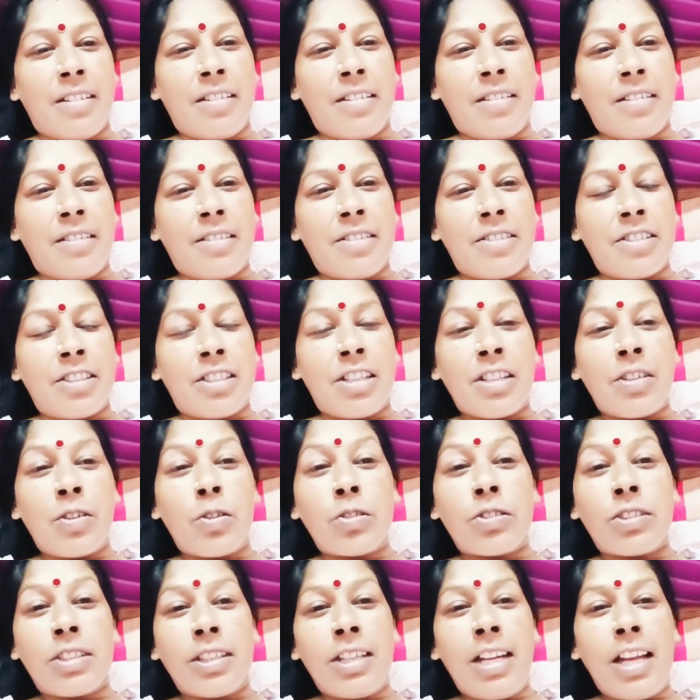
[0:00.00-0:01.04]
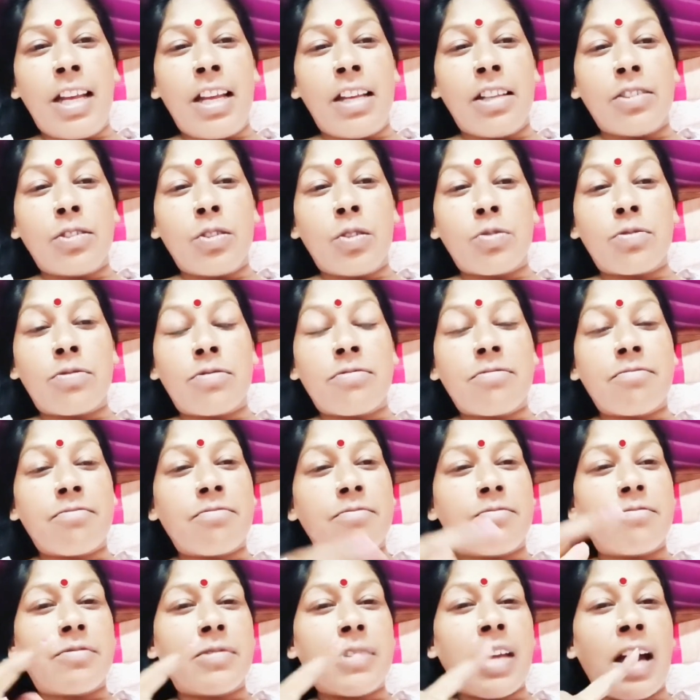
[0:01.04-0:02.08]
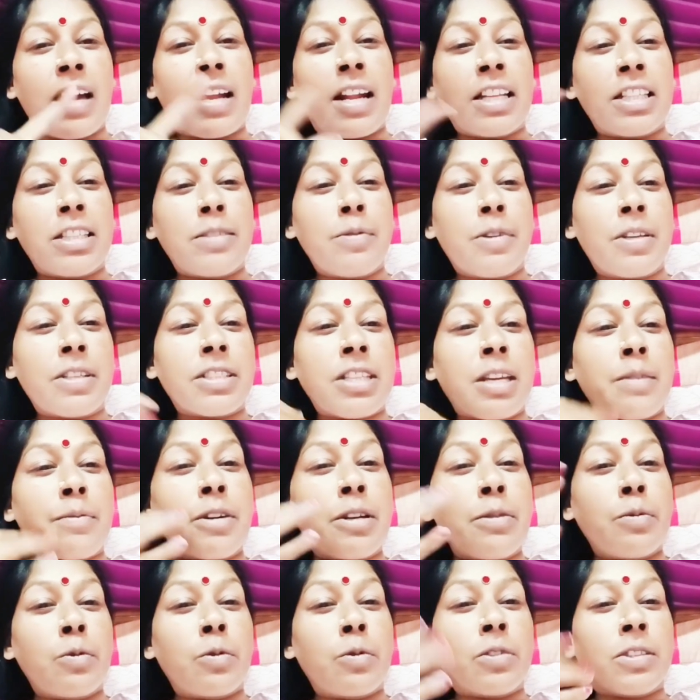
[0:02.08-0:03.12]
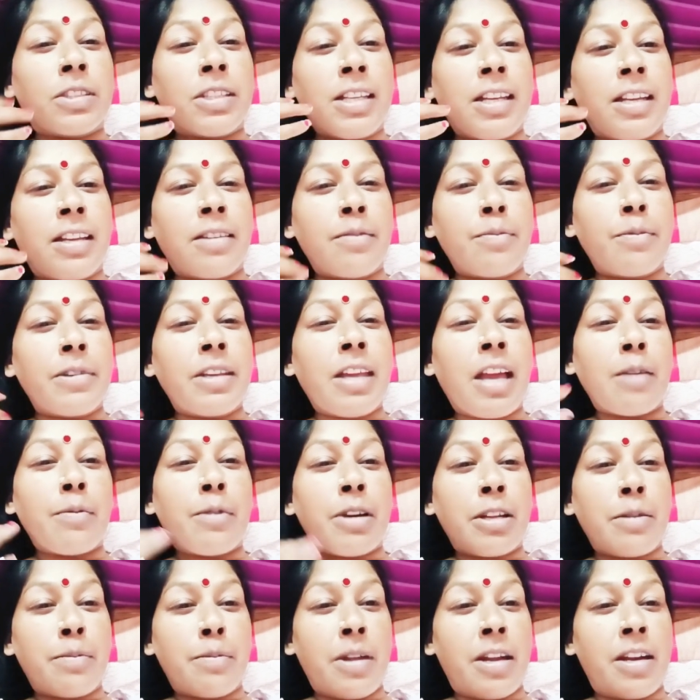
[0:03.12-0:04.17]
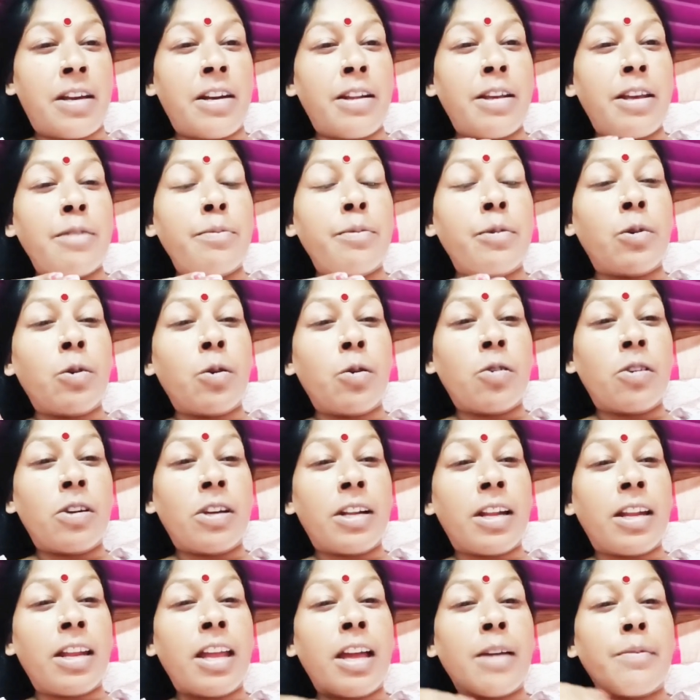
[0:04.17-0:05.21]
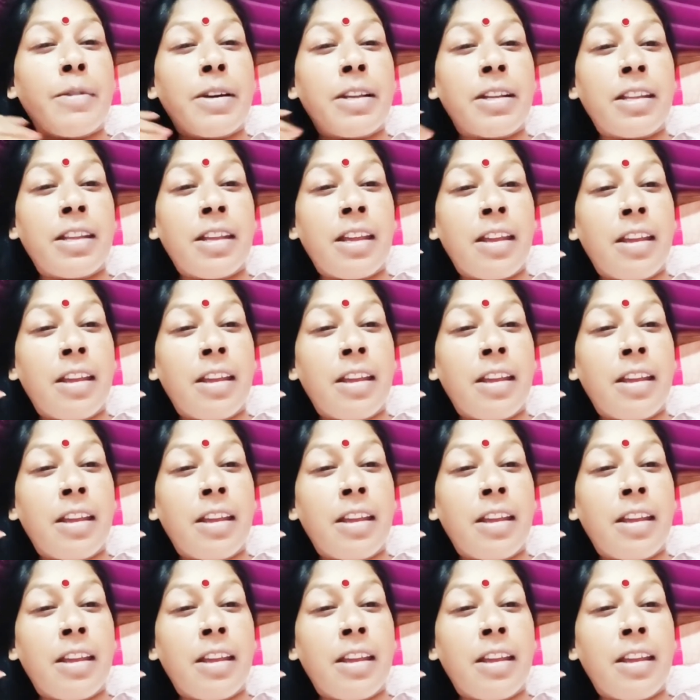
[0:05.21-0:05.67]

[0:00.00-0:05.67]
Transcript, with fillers: जय होते ना तो चार आदमी के सामने बोलते हैं भी हमारी बहन है ब्लॉगर है हमारी ये